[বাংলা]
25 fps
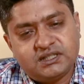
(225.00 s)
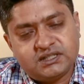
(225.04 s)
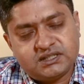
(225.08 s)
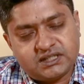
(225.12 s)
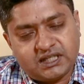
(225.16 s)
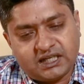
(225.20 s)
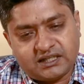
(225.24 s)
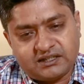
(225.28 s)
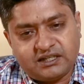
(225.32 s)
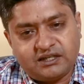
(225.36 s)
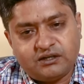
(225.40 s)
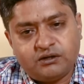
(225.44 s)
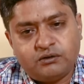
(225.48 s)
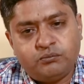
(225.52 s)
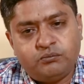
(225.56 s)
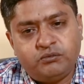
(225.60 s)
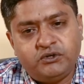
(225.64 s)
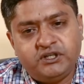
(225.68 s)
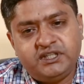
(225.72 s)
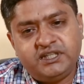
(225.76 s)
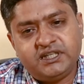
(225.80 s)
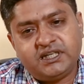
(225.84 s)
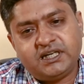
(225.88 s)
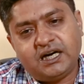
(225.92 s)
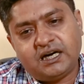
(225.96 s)
সাতানব্বই
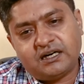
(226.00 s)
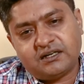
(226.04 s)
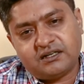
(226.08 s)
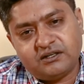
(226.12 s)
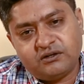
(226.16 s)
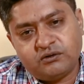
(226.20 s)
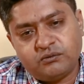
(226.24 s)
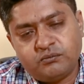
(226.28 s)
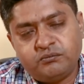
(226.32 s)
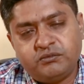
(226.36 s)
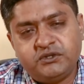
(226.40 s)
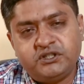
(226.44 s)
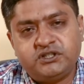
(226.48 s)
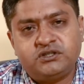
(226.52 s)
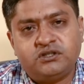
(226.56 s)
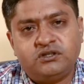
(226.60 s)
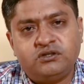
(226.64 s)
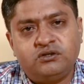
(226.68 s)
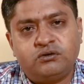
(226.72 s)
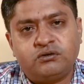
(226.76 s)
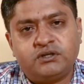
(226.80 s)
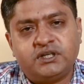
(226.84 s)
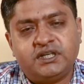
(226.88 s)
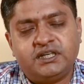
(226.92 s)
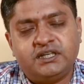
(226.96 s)
থেকে আটানব্বই জন
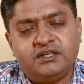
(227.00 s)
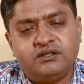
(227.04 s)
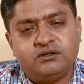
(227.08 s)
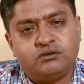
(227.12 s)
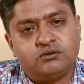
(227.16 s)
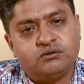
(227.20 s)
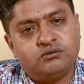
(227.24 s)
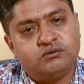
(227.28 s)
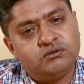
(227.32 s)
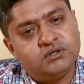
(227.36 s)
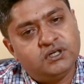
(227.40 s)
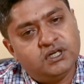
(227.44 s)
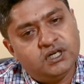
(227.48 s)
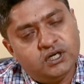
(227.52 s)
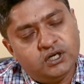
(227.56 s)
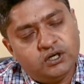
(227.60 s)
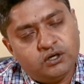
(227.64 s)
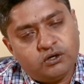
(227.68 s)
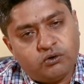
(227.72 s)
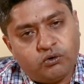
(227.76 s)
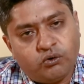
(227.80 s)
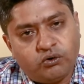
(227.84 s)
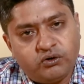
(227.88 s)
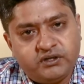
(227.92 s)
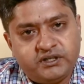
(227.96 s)
লোকই কিন্তু
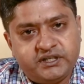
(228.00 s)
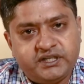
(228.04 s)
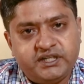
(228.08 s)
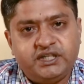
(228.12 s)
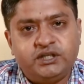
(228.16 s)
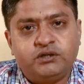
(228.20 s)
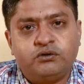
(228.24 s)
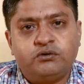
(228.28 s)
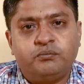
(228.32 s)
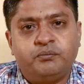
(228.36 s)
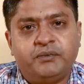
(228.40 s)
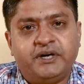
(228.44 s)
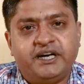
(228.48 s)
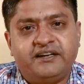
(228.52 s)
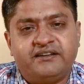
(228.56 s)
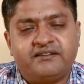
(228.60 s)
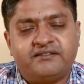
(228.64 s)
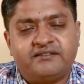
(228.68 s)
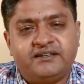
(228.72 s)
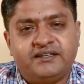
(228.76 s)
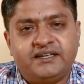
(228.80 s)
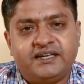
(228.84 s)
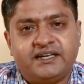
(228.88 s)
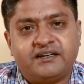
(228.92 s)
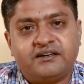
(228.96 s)
কন্টিনিউড
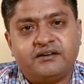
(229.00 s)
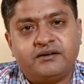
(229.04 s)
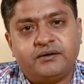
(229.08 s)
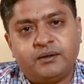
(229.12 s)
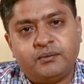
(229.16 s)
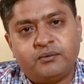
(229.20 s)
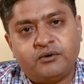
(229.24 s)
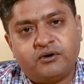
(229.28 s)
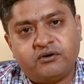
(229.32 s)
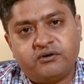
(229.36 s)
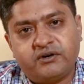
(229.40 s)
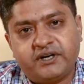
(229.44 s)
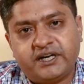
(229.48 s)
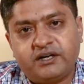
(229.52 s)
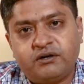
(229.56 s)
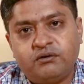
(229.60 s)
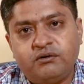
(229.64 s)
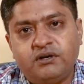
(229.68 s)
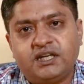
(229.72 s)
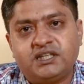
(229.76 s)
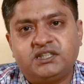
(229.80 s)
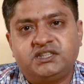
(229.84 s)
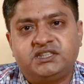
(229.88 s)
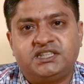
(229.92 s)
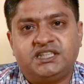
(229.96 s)
মেডিসিন এবং
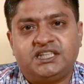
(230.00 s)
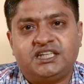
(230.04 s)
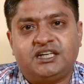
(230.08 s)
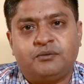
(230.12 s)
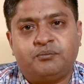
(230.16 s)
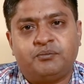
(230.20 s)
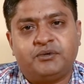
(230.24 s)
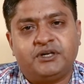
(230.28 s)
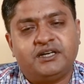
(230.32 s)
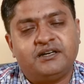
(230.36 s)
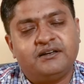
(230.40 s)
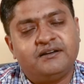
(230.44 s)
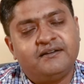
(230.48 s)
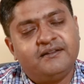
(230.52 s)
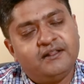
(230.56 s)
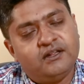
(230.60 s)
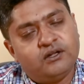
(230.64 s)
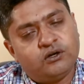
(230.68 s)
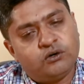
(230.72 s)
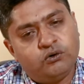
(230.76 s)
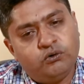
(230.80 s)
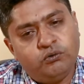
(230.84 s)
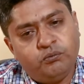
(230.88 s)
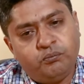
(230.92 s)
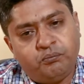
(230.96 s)
রেগুলার চেক
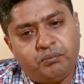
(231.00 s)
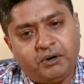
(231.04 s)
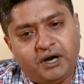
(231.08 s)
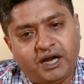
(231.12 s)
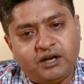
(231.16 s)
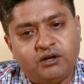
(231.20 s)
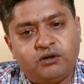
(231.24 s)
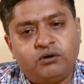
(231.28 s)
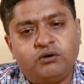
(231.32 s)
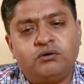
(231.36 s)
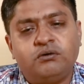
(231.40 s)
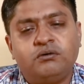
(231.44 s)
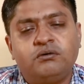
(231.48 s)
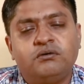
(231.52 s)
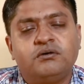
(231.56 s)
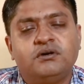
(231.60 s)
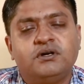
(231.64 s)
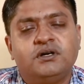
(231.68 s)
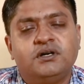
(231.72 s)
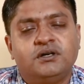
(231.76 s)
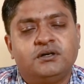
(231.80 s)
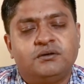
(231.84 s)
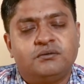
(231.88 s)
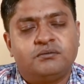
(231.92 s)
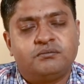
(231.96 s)
খুব ভালো
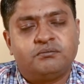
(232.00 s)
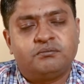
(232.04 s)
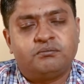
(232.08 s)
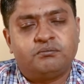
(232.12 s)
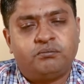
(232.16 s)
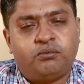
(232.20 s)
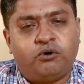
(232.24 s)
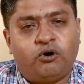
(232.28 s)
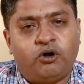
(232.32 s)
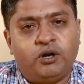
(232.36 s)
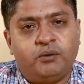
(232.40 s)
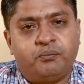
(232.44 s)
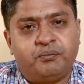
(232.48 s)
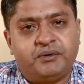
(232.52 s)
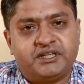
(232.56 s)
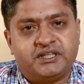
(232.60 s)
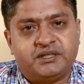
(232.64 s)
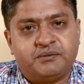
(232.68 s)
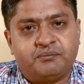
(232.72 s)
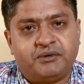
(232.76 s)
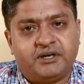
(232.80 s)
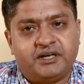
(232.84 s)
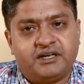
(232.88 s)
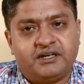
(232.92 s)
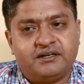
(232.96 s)
ফল পেতে
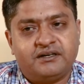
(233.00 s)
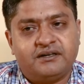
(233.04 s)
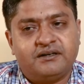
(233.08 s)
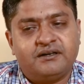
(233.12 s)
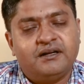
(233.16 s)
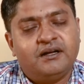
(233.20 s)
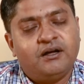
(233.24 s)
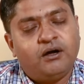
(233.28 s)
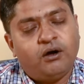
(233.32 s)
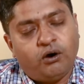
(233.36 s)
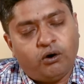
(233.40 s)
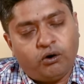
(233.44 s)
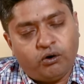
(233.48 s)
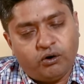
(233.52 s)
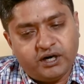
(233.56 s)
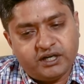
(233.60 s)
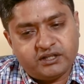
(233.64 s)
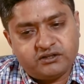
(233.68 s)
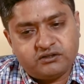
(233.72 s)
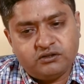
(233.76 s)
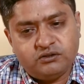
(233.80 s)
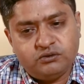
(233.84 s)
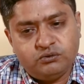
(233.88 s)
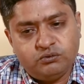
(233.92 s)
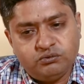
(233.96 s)
পারেন
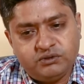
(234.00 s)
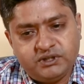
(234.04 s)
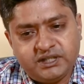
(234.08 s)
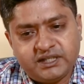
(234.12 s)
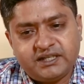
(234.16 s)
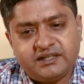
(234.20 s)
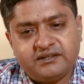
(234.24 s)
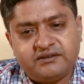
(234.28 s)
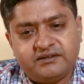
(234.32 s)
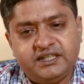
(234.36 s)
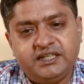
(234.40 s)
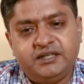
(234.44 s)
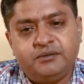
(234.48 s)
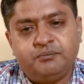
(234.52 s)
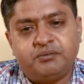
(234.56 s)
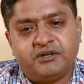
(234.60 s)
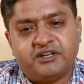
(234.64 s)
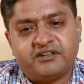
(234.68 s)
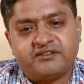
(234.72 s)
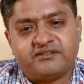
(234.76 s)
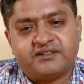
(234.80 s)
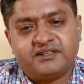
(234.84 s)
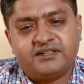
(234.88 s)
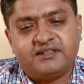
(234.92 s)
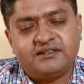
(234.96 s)
হয়তো দু থেকে তিন
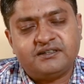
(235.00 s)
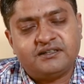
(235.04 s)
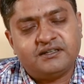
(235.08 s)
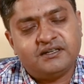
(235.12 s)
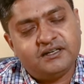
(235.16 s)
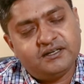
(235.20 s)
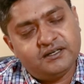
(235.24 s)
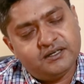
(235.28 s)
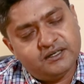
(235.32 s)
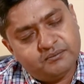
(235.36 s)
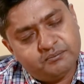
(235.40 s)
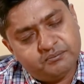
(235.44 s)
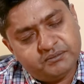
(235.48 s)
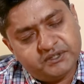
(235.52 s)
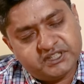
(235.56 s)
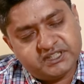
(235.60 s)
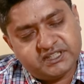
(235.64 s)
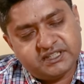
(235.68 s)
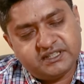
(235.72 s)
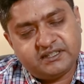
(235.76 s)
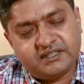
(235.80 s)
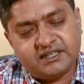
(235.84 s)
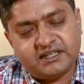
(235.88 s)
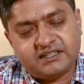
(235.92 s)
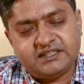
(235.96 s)
পার্সেন্ট
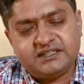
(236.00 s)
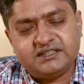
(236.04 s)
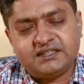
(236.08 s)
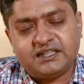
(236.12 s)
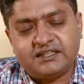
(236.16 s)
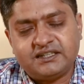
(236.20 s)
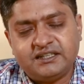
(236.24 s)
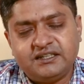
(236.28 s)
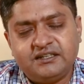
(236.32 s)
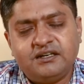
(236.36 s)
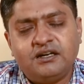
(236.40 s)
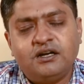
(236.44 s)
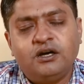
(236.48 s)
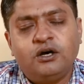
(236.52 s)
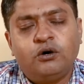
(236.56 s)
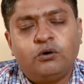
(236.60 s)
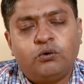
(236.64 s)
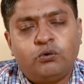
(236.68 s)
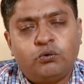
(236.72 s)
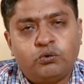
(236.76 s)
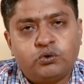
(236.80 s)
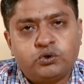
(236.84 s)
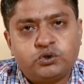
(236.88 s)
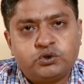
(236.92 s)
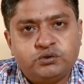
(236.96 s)
পেশেন্ট আছে যাদের
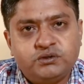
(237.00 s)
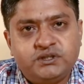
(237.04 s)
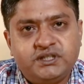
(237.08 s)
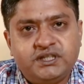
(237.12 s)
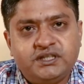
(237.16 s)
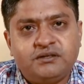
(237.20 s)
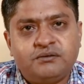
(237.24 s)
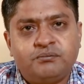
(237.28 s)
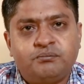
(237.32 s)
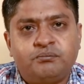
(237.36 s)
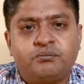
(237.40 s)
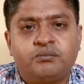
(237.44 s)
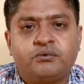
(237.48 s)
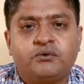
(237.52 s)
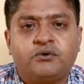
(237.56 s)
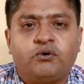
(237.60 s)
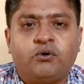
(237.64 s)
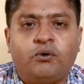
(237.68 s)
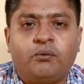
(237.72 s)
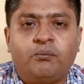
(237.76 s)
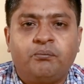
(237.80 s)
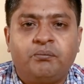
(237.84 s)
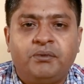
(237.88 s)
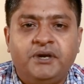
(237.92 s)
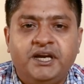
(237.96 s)
ওষুধে
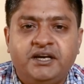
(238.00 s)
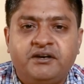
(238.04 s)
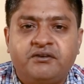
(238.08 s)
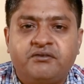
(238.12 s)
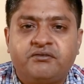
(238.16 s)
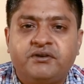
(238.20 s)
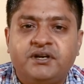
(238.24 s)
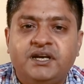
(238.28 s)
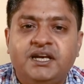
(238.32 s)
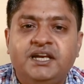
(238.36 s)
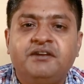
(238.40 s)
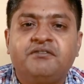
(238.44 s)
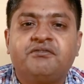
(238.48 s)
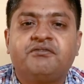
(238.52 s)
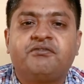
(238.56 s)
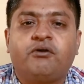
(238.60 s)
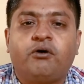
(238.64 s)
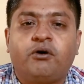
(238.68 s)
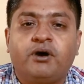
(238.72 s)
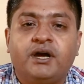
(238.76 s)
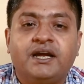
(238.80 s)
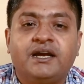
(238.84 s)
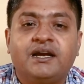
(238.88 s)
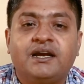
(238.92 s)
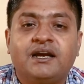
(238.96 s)
কমপ্লিট রিলিফ
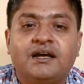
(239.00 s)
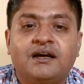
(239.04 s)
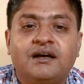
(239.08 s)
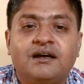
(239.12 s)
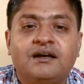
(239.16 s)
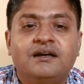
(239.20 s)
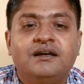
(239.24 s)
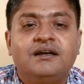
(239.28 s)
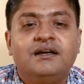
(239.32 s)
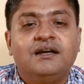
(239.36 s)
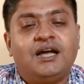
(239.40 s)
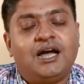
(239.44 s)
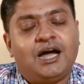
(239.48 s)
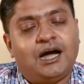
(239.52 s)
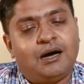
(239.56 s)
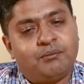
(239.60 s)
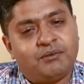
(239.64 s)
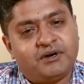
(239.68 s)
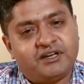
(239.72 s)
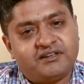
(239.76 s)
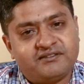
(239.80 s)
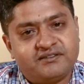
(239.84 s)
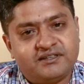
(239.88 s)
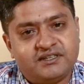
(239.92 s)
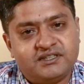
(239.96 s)
হয় না আমরা
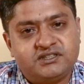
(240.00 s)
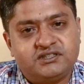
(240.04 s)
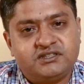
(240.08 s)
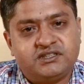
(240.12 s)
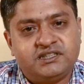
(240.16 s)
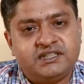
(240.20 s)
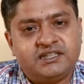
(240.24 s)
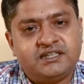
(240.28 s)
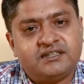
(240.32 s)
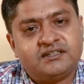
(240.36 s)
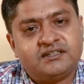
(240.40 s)
সার্জারিটা